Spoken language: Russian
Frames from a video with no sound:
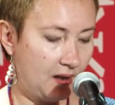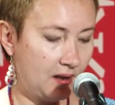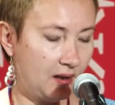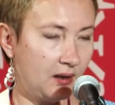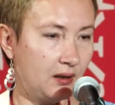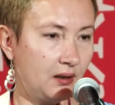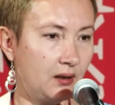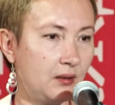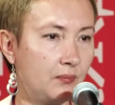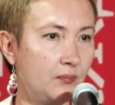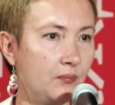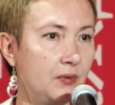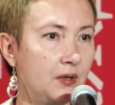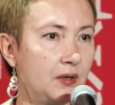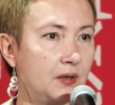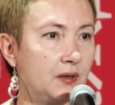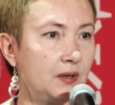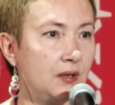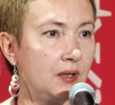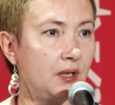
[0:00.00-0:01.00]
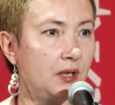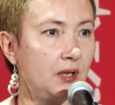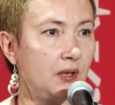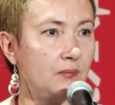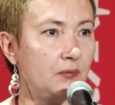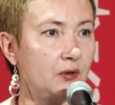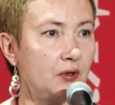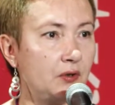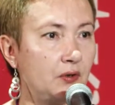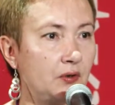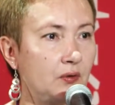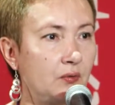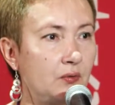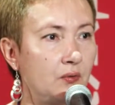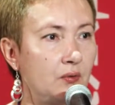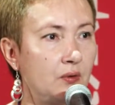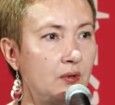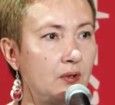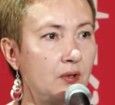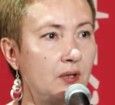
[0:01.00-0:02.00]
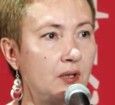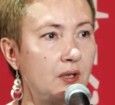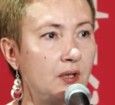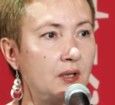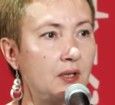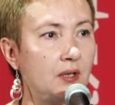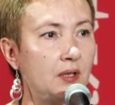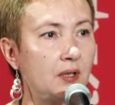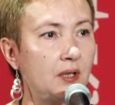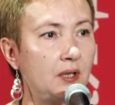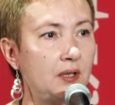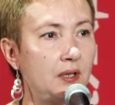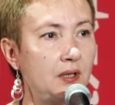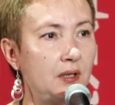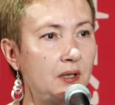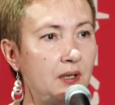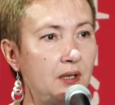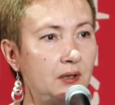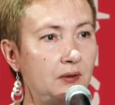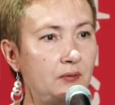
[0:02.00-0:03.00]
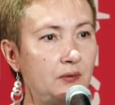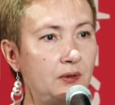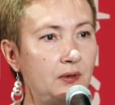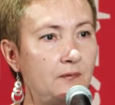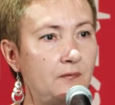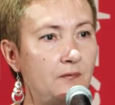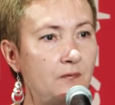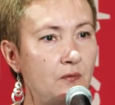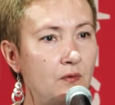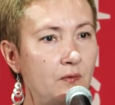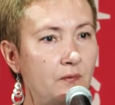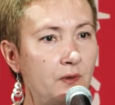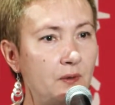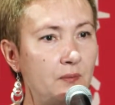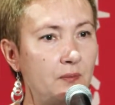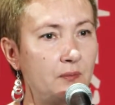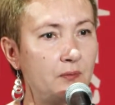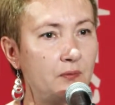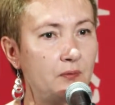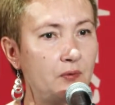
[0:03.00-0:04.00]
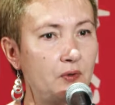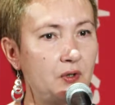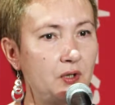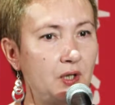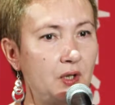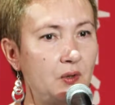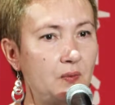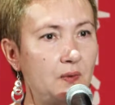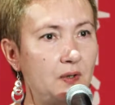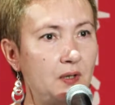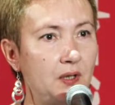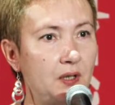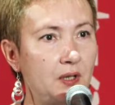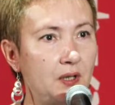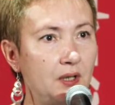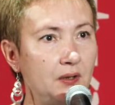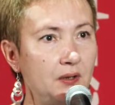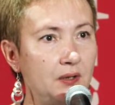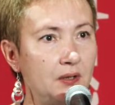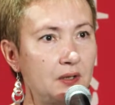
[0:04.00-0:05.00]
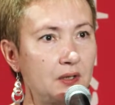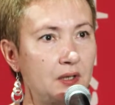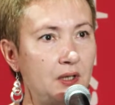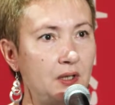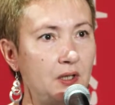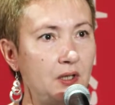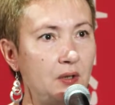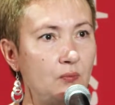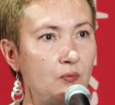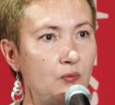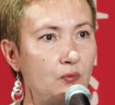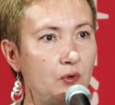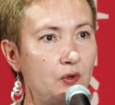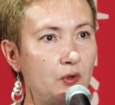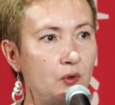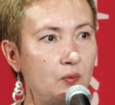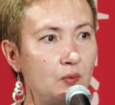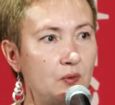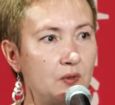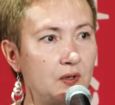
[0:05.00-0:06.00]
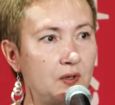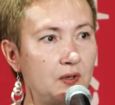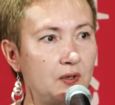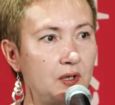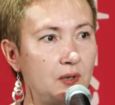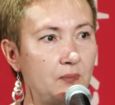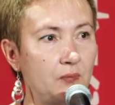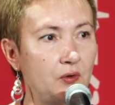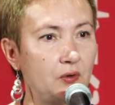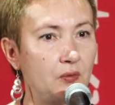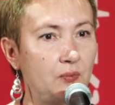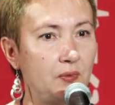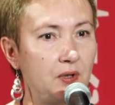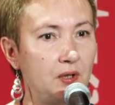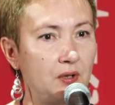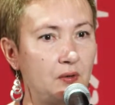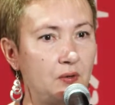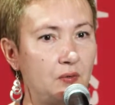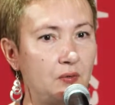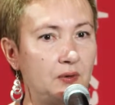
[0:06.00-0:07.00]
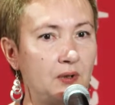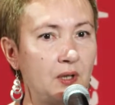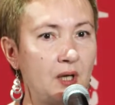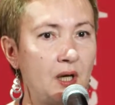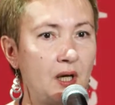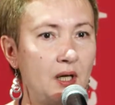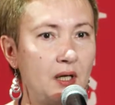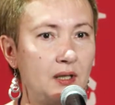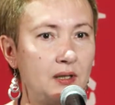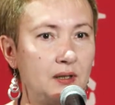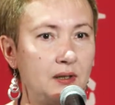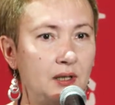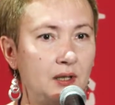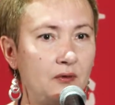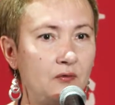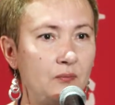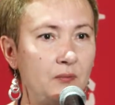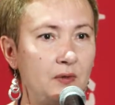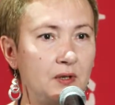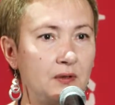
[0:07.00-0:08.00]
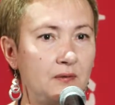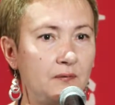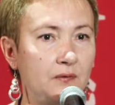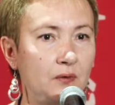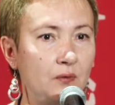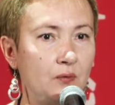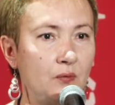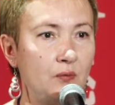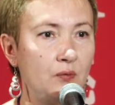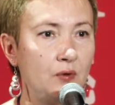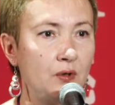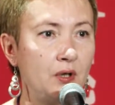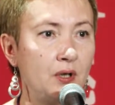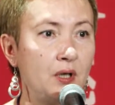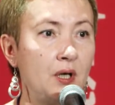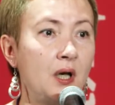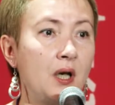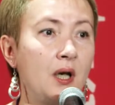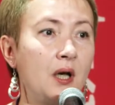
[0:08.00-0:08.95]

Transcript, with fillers: Мы знаем, что родители, которые вовремя получают диагноз, они мучаются с тем, что бегают из одного места в другое.